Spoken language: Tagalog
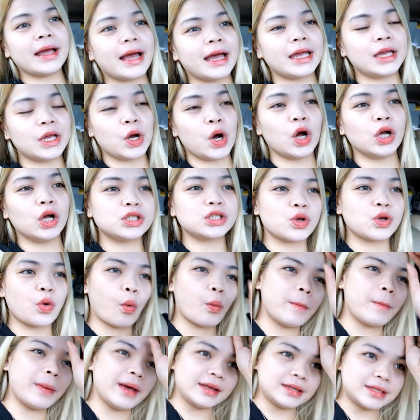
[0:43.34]
ngayon. So
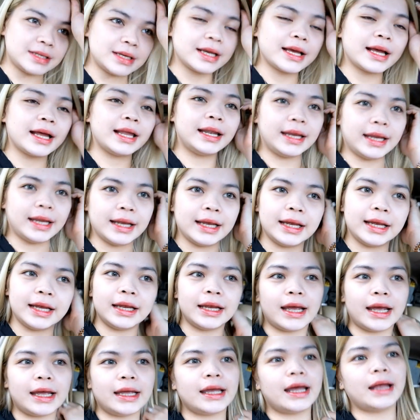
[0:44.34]

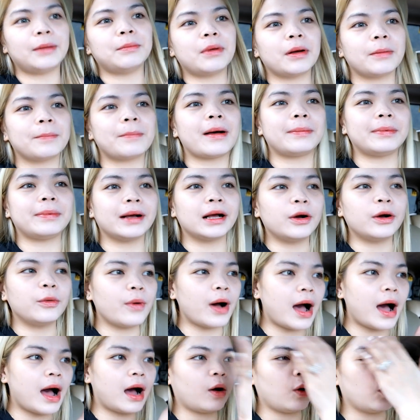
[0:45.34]
basically, ayan,
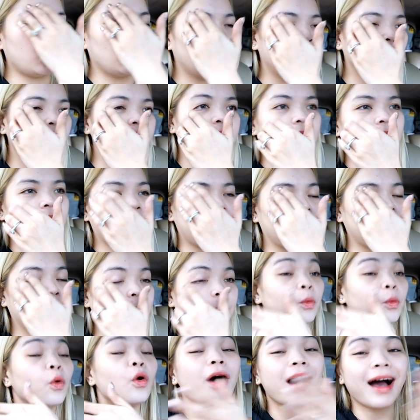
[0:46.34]
magpapagawa ako ng
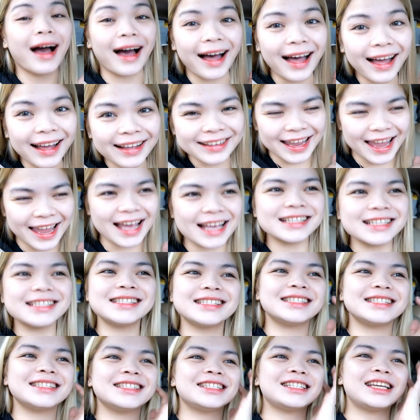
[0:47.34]
mukha. Yes,
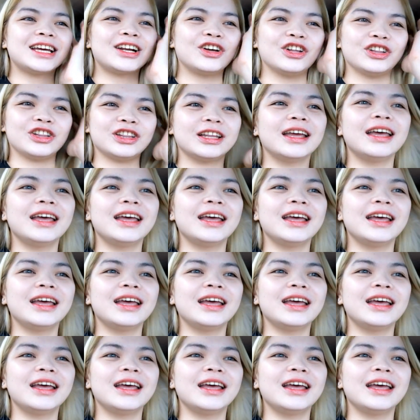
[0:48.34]
charot